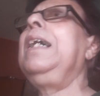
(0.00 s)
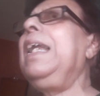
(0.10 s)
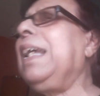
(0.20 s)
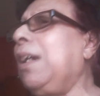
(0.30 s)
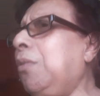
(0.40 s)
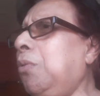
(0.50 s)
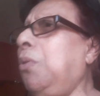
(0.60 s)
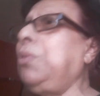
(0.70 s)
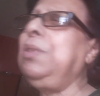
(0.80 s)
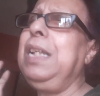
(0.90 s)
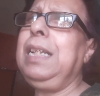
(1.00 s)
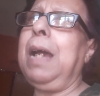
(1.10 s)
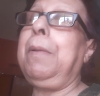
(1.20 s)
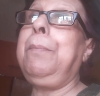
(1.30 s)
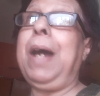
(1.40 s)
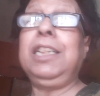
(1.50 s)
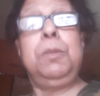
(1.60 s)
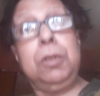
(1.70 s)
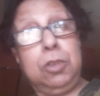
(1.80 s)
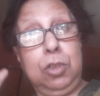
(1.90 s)
আরে কতদিন থাকবি পাঁচ
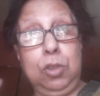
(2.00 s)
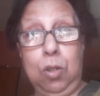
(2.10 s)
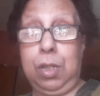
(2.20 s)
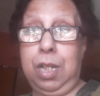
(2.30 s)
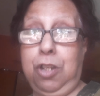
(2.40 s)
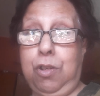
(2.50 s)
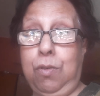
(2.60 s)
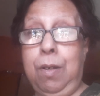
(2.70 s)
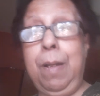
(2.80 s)
বছর যথেষ্ট